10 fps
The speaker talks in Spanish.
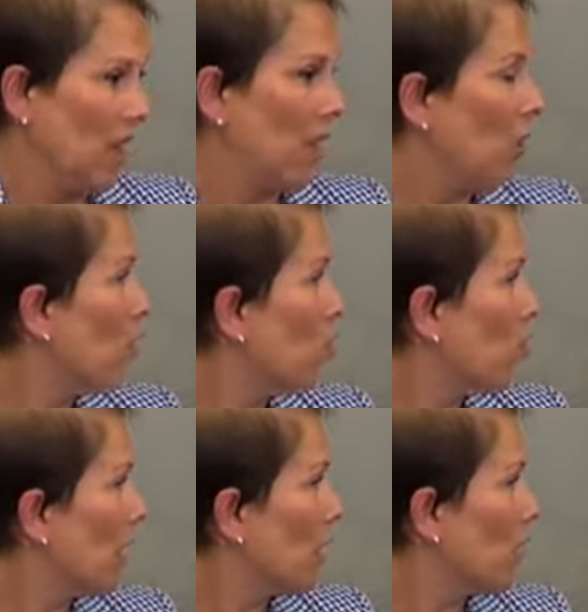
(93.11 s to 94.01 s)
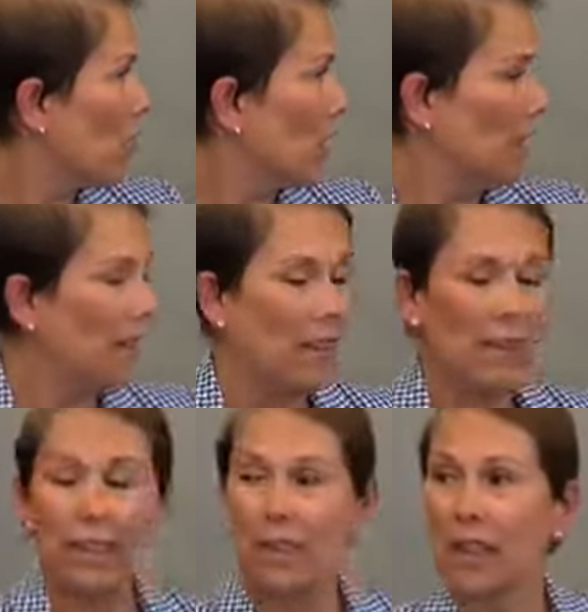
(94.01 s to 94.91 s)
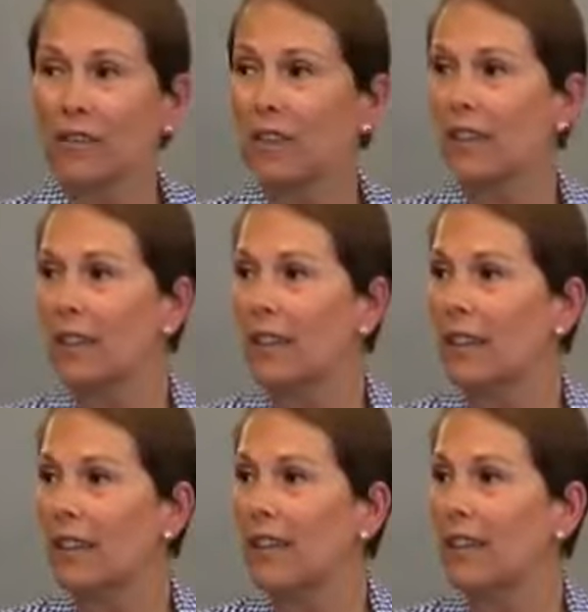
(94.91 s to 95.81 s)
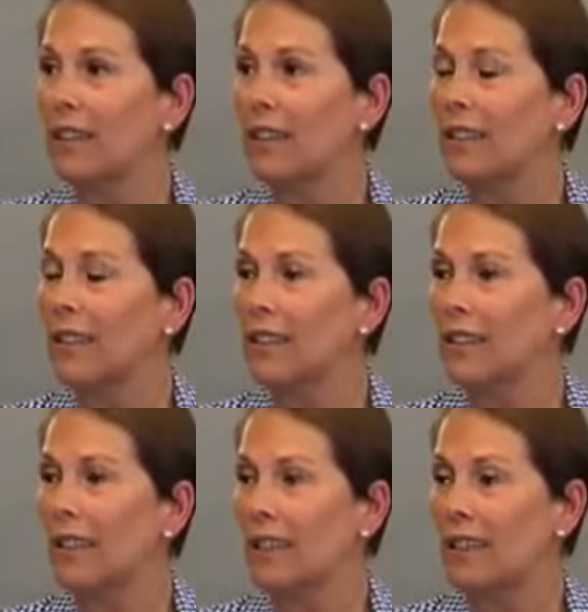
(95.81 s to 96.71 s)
en los consejeros de Hacienda y,